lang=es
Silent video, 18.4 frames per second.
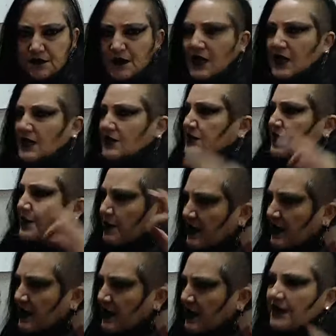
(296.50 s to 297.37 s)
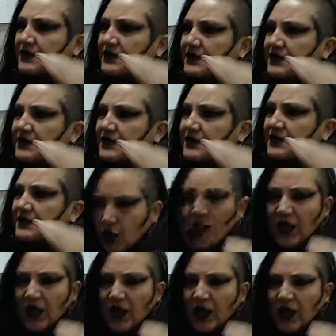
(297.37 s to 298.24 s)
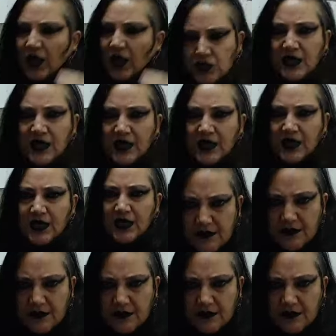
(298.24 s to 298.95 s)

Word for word: representa a toda la sociedad,